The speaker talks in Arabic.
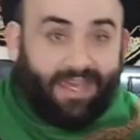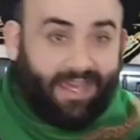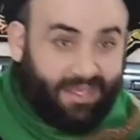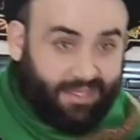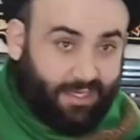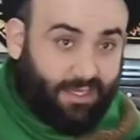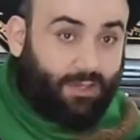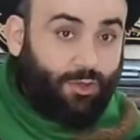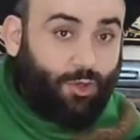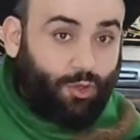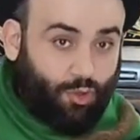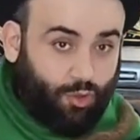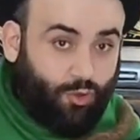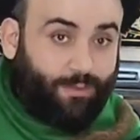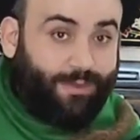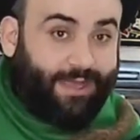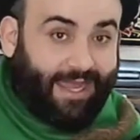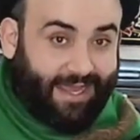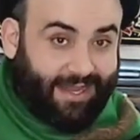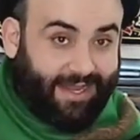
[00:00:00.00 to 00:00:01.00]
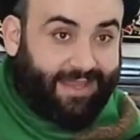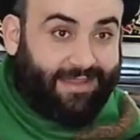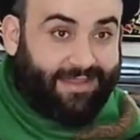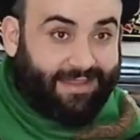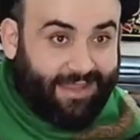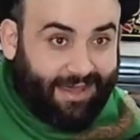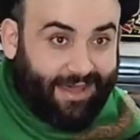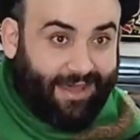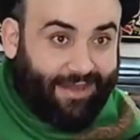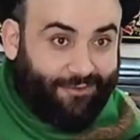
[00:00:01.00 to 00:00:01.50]
عن الهجوم على
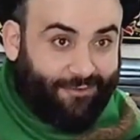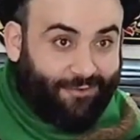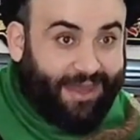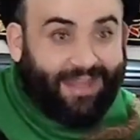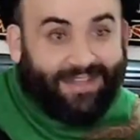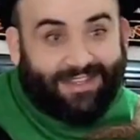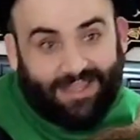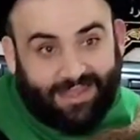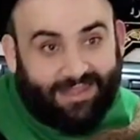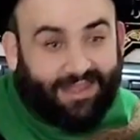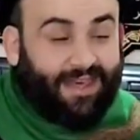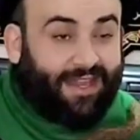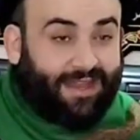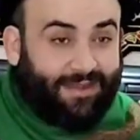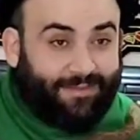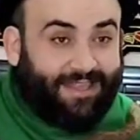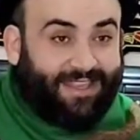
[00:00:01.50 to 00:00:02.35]
الدار واعتذر